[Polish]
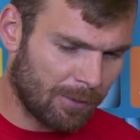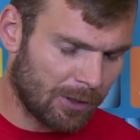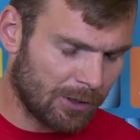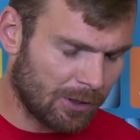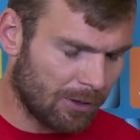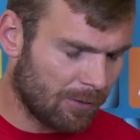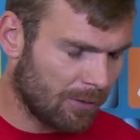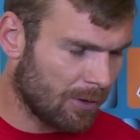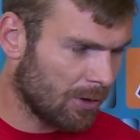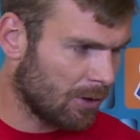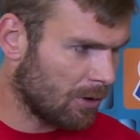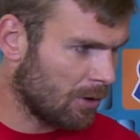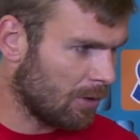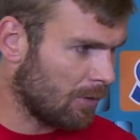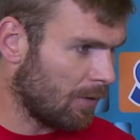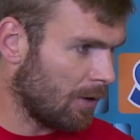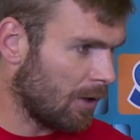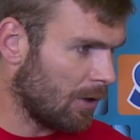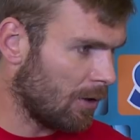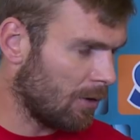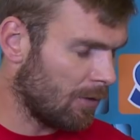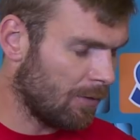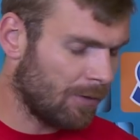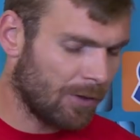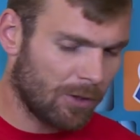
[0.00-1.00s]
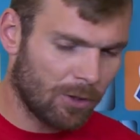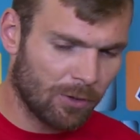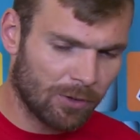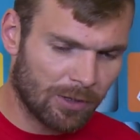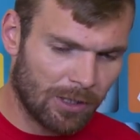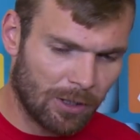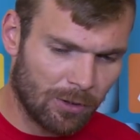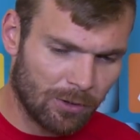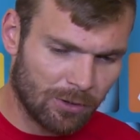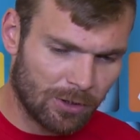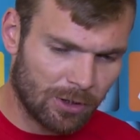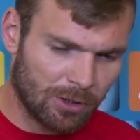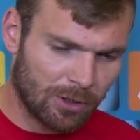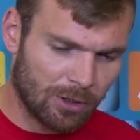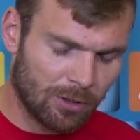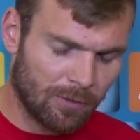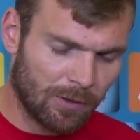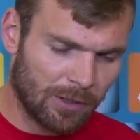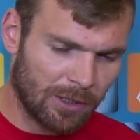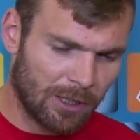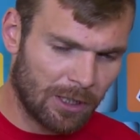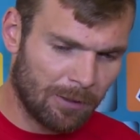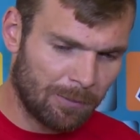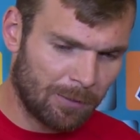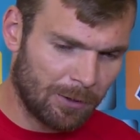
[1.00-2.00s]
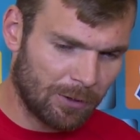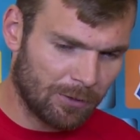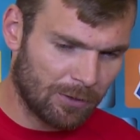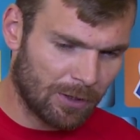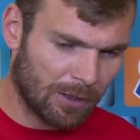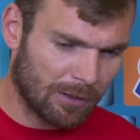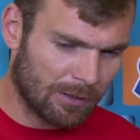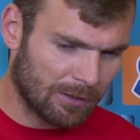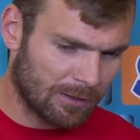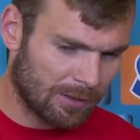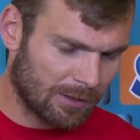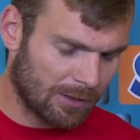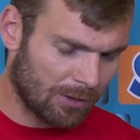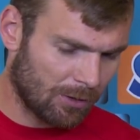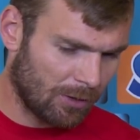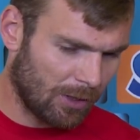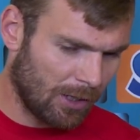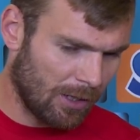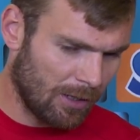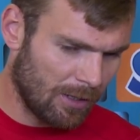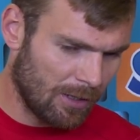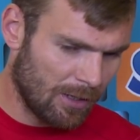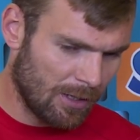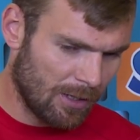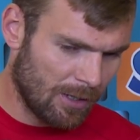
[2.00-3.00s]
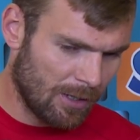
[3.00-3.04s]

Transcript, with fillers: będzie wyglądało, wyglądało zdecydowanie lepiej niż w tamtym sezonie.